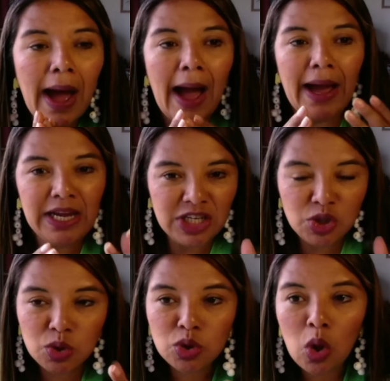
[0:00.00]
ha
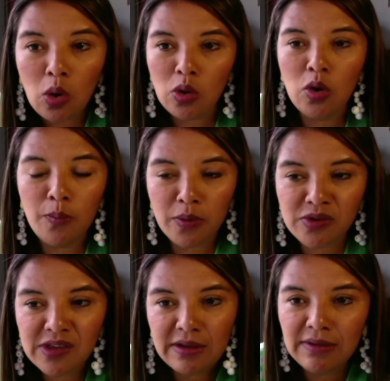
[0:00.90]
hecho todo lo
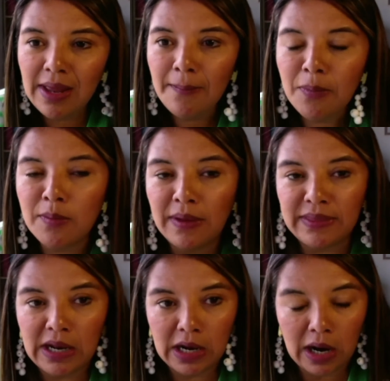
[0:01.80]
posible por
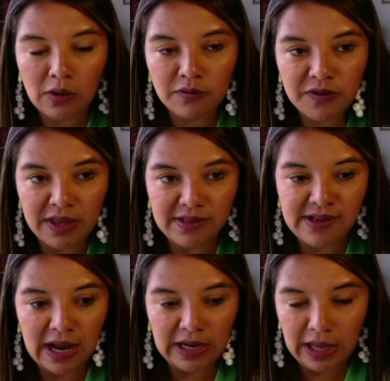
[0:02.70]
mantener la
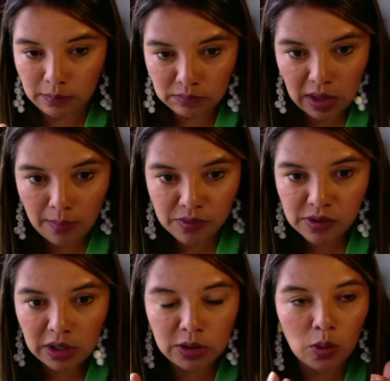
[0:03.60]
confidencialidad, digamos,
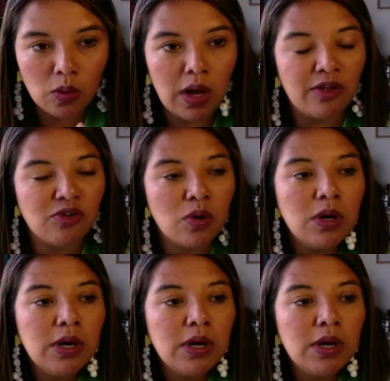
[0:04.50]
en todo caso.